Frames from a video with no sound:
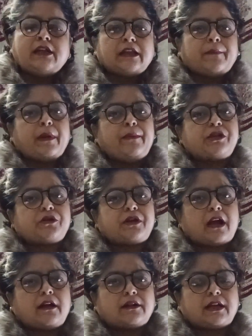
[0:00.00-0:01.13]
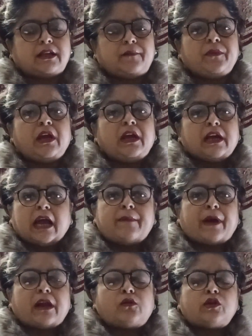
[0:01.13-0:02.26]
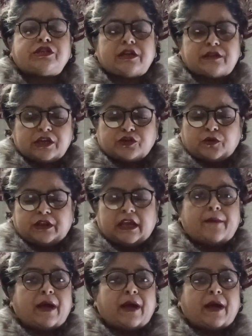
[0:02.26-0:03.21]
तब परमेश्वर क्या करता था कई बार कुछ चीज़ें जो होती हैं